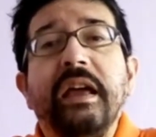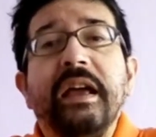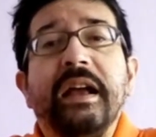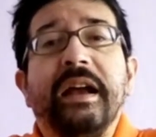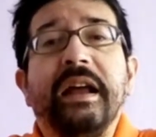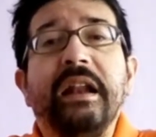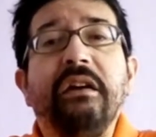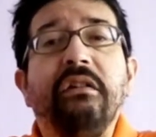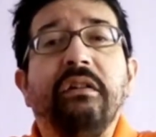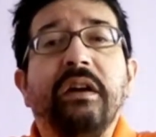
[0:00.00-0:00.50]

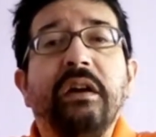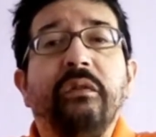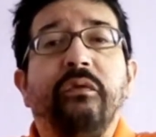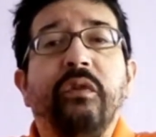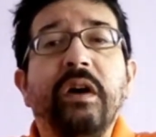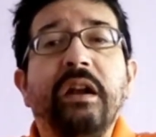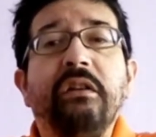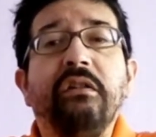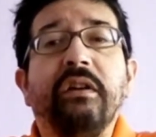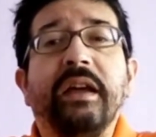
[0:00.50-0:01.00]
creo que
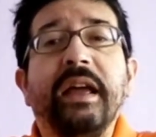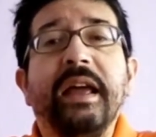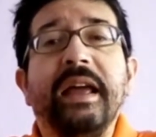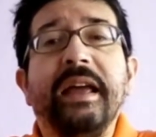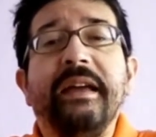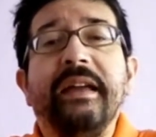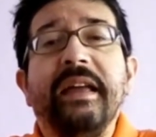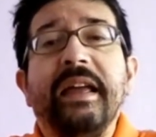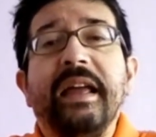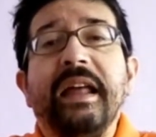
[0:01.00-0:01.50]
fue lo
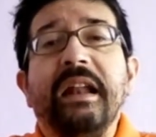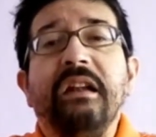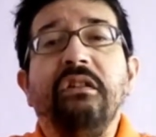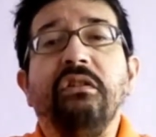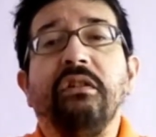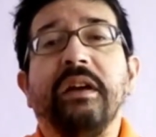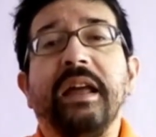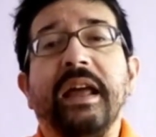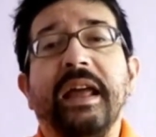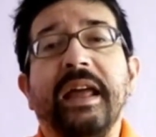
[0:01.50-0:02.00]
que,
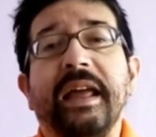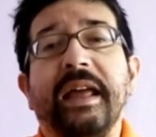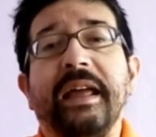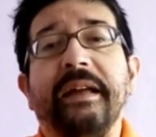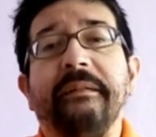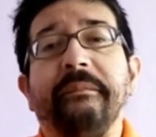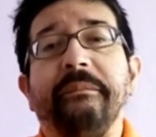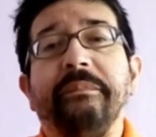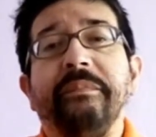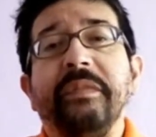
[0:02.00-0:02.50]
lo
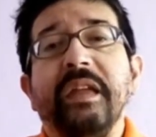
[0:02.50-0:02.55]
que